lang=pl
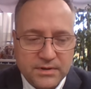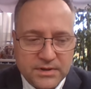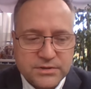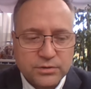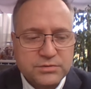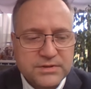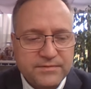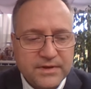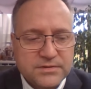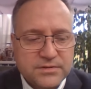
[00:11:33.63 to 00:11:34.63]
instytucje
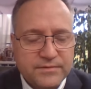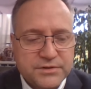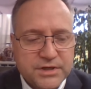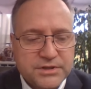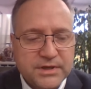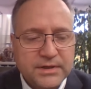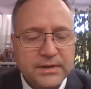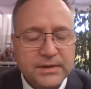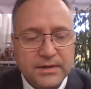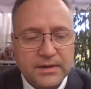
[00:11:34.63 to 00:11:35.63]
finansowe szerzej
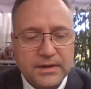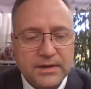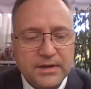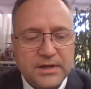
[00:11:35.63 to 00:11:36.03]
e, e,